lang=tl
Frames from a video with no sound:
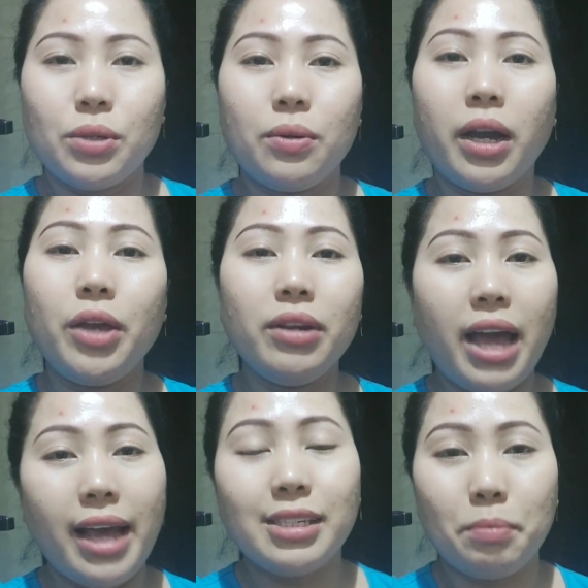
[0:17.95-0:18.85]
So, ngayon
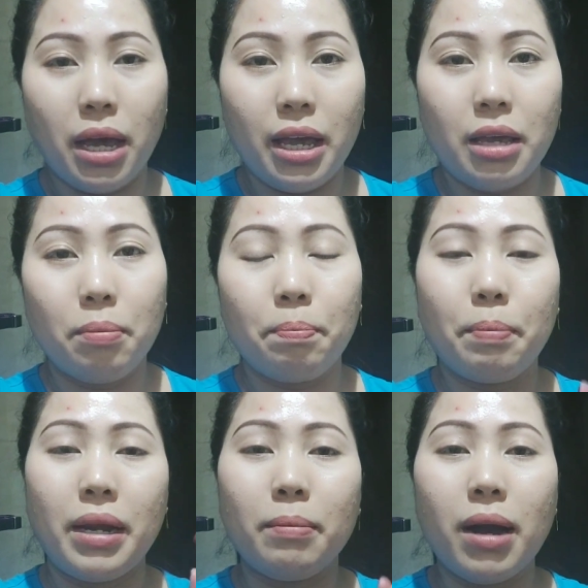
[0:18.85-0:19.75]
guys, may
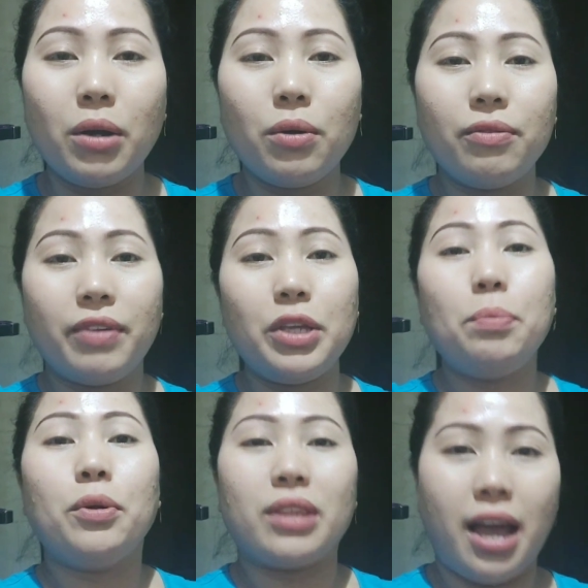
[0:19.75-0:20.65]
panibagong
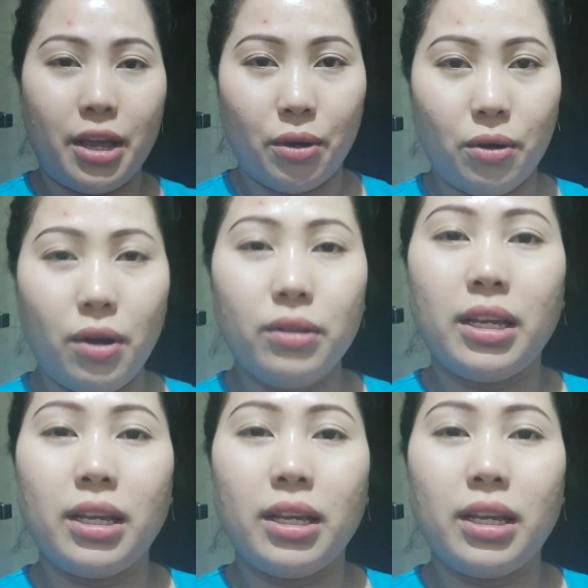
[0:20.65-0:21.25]
video po tayo.